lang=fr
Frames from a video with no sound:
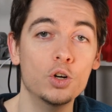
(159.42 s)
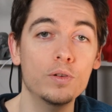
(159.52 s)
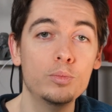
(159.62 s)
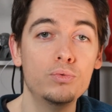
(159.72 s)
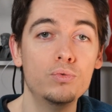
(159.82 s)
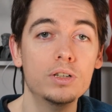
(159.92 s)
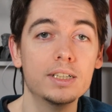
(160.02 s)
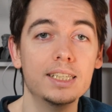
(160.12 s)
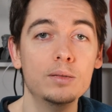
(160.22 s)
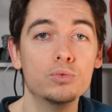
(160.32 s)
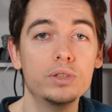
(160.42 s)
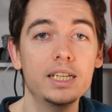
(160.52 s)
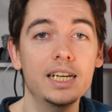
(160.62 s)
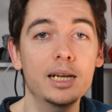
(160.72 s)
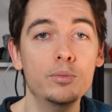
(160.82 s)
on va pouvoir
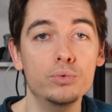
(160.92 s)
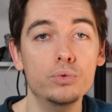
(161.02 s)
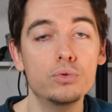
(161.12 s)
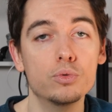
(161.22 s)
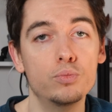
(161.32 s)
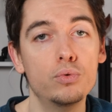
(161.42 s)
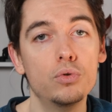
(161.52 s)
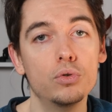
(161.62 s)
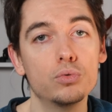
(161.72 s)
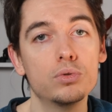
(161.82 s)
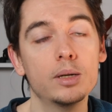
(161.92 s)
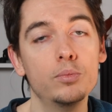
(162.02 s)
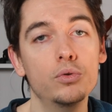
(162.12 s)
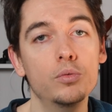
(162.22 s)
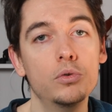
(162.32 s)
démonter la buse pour tout
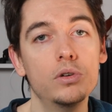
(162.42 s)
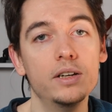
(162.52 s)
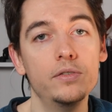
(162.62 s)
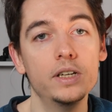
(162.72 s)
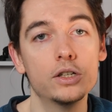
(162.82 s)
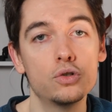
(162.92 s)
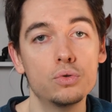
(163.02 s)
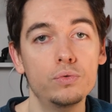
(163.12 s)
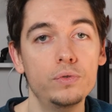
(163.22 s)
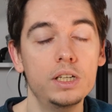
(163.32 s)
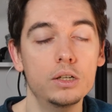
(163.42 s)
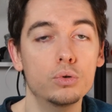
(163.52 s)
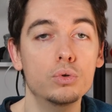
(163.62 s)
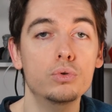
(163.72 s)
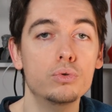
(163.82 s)
simplement la faire chauffer
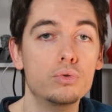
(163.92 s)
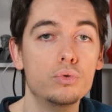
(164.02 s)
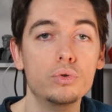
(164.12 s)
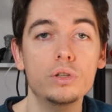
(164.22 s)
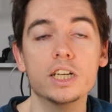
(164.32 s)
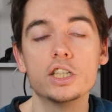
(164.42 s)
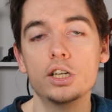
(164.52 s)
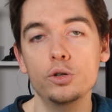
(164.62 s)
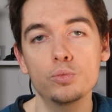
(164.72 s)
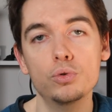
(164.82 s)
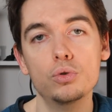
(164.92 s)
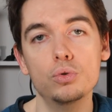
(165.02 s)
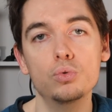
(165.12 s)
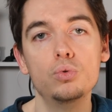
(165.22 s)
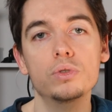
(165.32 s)
au-dessus d'un
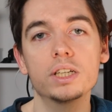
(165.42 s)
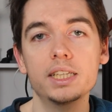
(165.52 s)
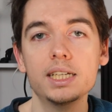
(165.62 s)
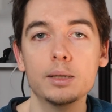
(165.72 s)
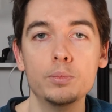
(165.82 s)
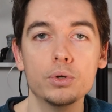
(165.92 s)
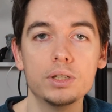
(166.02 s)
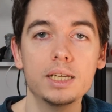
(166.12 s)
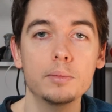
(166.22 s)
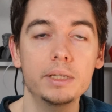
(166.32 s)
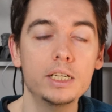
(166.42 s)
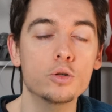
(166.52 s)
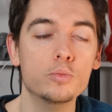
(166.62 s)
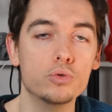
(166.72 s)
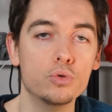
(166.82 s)
chalumeau ou d'un décapeur thermique
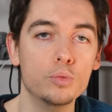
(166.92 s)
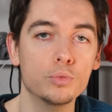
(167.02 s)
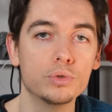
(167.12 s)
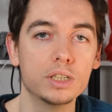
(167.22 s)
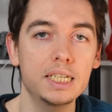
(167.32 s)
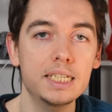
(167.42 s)
comme je le montre